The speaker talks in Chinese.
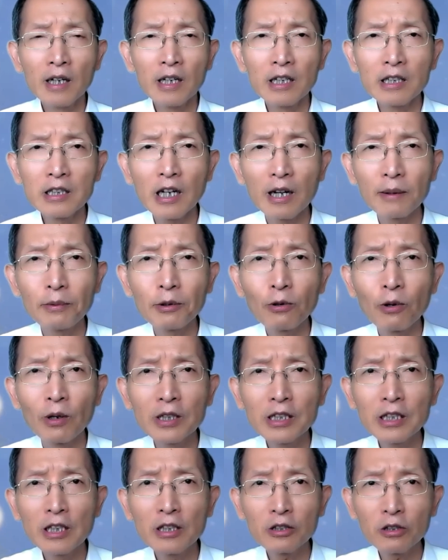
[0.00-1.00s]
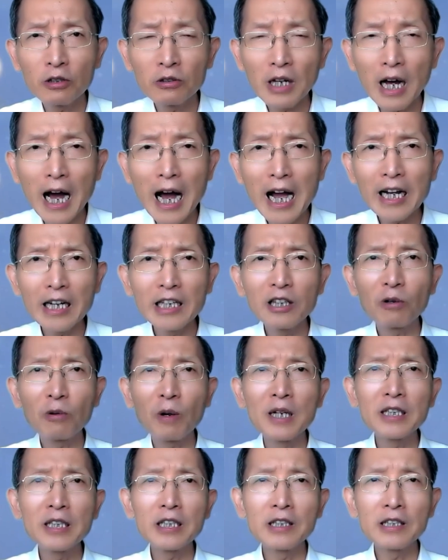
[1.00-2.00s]
你在很关心的时候，爱的
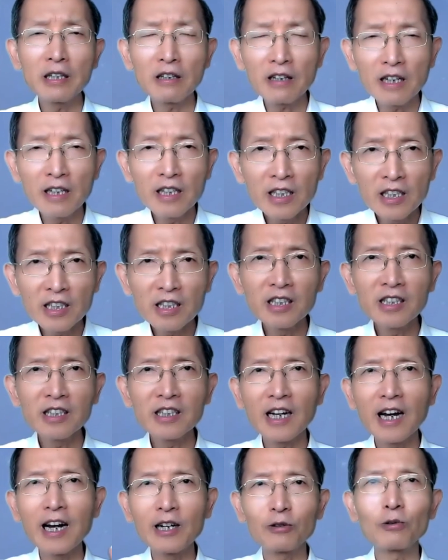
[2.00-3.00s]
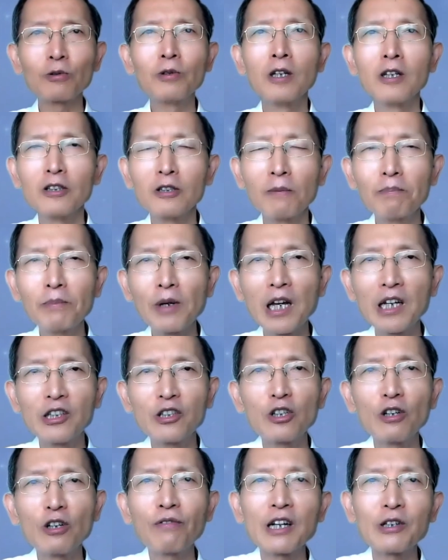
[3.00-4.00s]
关心，叫他热心且爱主，就免
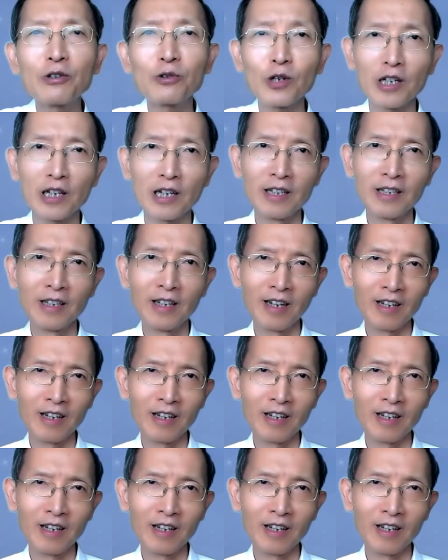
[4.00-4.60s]
去犯罪了。